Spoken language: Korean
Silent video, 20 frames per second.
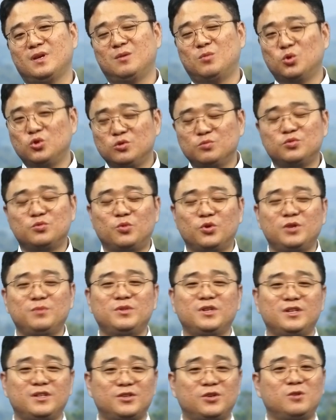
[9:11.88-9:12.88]
모든
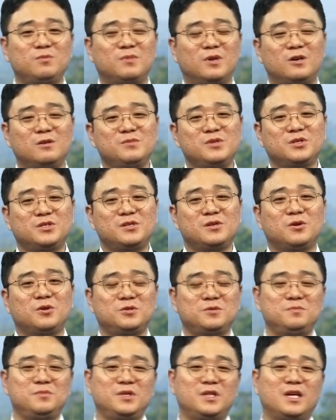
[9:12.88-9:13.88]
부모님들이 그런 마음이었을
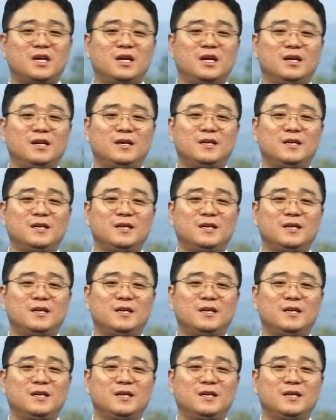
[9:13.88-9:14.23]
것입니다.